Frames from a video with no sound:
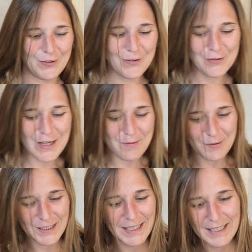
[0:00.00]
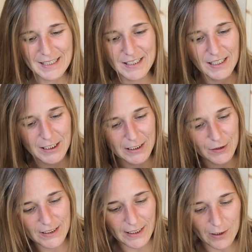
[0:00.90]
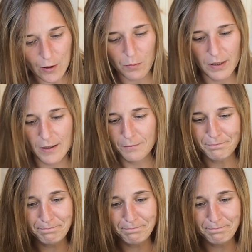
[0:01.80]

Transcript: je vais vous la montrer. Il s'agit de cette robe-là.